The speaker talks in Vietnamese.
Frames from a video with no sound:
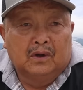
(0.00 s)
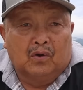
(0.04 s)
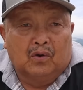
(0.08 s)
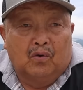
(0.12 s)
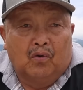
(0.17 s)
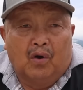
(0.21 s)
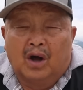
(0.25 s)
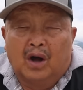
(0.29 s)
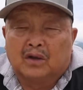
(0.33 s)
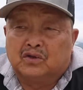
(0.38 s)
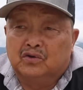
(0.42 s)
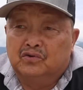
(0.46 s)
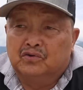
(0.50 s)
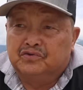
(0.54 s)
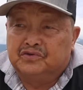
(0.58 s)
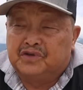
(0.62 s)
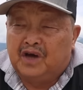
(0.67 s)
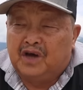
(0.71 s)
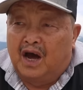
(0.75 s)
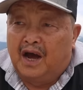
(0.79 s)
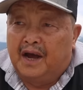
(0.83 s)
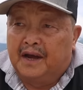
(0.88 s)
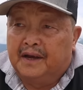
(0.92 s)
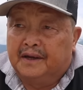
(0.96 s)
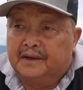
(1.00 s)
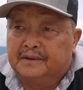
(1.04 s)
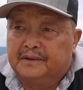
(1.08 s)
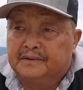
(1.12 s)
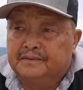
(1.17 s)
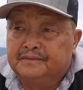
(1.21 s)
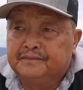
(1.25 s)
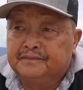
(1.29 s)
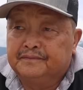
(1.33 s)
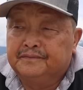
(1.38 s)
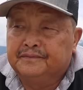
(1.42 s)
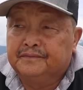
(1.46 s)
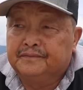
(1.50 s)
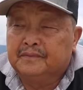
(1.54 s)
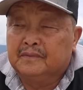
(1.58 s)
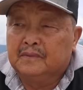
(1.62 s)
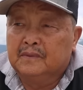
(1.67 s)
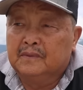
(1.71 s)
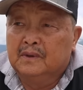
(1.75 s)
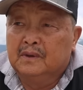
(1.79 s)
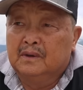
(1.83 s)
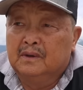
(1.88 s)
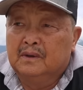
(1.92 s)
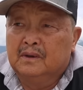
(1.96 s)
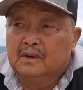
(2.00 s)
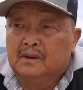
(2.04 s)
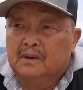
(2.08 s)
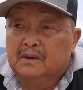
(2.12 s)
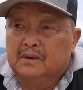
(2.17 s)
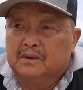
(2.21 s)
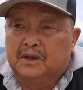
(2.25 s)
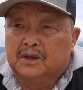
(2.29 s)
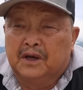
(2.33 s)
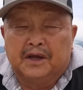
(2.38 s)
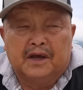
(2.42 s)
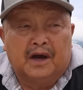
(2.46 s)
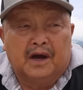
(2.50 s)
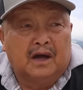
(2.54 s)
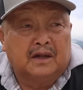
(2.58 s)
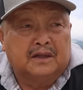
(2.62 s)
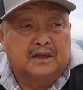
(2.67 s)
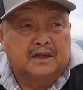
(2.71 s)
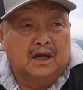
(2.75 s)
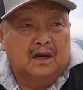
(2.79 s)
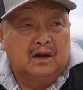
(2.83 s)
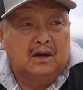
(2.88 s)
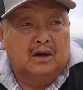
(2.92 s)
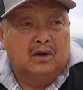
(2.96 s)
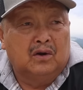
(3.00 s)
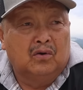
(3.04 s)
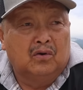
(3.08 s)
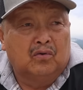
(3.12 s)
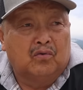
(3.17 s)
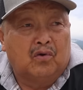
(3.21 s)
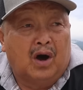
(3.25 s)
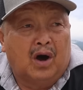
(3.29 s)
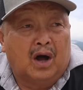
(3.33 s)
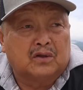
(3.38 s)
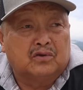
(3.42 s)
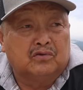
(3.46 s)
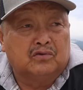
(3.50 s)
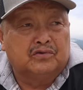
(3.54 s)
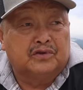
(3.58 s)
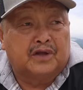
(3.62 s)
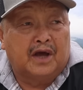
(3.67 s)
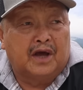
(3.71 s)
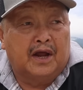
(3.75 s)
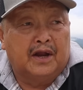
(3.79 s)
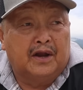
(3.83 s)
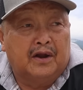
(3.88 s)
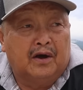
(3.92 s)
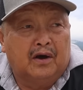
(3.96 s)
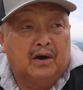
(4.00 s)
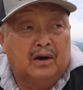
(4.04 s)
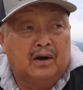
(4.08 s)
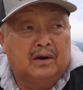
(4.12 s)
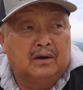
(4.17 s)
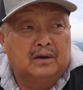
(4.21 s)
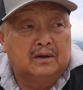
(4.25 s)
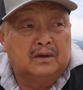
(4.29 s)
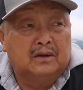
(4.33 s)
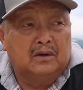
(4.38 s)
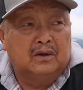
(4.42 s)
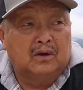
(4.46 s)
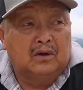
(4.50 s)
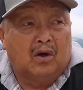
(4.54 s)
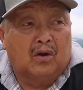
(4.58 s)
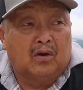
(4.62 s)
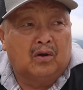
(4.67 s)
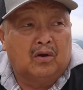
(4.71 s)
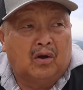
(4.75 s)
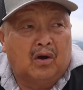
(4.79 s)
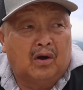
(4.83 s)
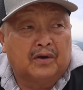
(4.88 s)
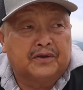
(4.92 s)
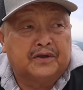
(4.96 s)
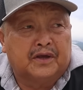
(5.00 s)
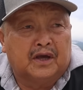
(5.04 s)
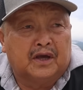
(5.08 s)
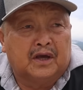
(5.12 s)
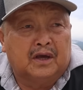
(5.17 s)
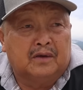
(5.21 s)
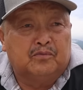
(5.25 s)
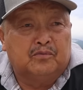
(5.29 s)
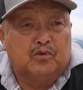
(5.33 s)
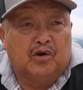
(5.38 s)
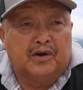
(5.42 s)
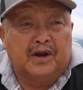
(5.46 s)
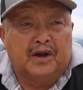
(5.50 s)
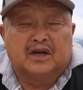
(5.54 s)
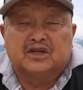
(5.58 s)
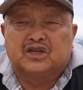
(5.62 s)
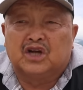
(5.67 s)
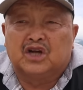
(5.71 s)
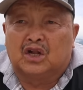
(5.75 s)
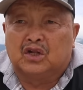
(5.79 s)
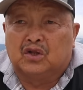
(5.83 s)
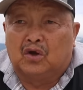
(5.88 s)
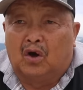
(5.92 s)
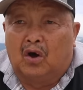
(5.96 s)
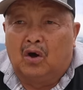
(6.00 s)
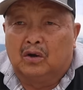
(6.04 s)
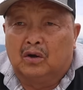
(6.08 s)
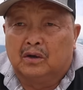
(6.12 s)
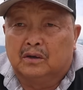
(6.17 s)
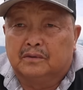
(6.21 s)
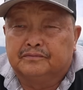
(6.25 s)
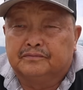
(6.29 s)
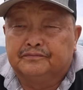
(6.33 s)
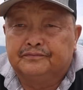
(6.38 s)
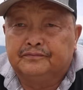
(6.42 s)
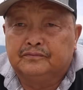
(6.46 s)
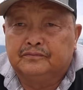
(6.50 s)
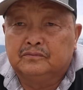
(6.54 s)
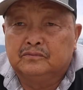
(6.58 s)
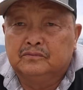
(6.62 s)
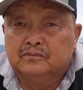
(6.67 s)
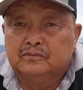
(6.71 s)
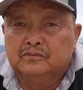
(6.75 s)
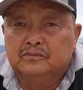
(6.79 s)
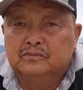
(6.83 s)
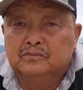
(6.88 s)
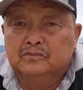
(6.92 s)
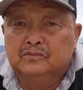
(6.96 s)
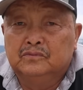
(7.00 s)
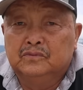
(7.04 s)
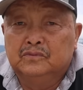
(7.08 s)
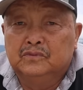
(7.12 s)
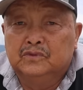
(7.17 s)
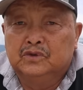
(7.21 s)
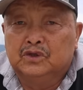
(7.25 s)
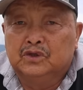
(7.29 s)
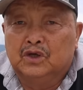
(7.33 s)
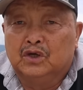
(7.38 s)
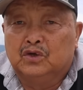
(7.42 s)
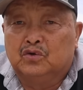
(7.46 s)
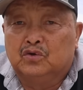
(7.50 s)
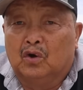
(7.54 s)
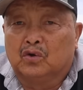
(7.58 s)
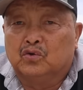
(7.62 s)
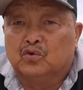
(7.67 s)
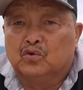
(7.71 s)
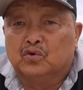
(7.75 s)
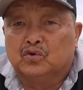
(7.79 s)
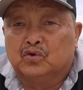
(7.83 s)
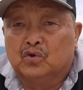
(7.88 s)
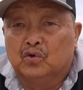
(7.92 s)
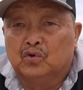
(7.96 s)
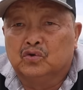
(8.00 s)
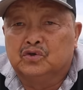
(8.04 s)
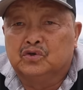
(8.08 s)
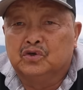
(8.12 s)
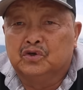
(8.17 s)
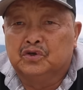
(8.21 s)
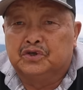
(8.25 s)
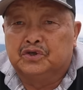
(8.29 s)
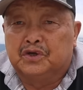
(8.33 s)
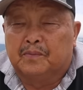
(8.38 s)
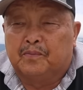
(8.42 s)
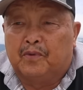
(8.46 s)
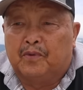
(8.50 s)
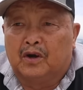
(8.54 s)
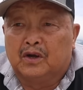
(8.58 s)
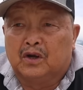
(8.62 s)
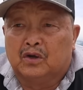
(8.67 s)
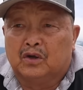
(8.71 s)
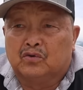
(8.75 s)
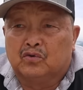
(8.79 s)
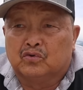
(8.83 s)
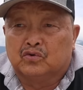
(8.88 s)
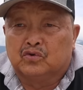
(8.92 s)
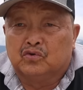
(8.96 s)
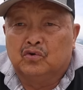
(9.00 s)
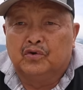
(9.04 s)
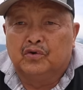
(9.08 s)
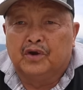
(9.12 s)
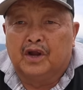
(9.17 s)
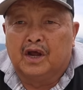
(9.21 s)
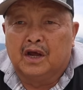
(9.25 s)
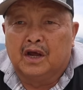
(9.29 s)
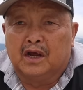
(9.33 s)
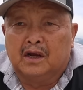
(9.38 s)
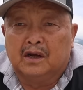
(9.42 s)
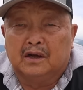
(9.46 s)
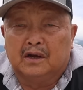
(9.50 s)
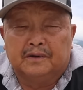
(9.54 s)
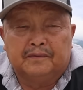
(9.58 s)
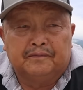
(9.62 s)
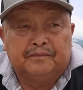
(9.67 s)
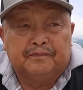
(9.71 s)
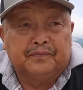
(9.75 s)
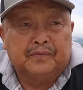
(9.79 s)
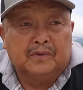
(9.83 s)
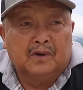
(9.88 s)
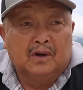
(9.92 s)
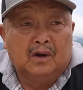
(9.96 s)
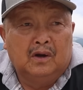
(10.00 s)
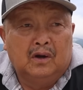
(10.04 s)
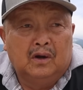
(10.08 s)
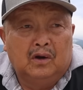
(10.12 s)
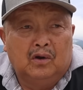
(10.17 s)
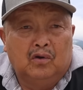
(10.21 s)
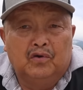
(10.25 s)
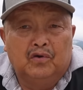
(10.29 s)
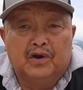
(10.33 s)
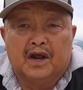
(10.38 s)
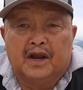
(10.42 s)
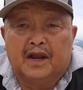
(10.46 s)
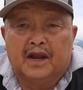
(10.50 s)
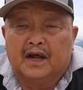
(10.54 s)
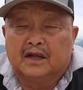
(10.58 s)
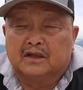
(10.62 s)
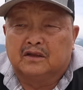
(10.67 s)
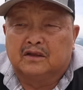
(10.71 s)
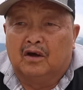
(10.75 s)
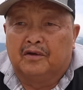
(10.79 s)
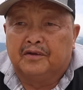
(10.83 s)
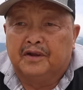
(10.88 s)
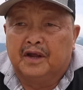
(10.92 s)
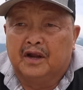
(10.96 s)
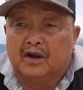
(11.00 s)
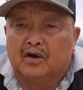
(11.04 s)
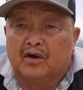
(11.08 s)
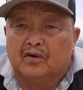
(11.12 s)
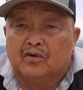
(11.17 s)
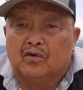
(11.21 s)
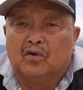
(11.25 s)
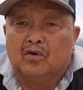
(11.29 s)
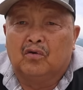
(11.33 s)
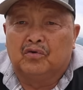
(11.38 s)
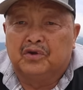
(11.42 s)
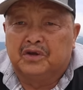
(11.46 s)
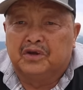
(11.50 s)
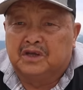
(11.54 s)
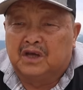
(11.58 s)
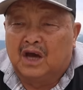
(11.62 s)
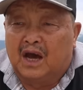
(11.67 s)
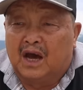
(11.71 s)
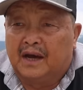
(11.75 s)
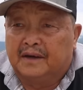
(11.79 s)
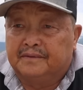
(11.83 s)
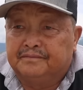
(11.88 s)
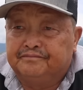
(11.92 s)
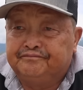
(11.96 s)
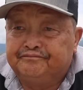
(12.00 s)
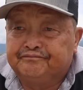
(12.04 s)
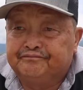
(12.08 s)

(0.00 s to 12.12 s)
quá tôn thải cái tiền lửa nó quá tồn tại nó lo lo về muốn nâng sát tỏ rồi cái chỗ tụ tu chứ chỉ bỏ được tụ tu này lúc này nâng tỏ nên nó yêu rong đi trả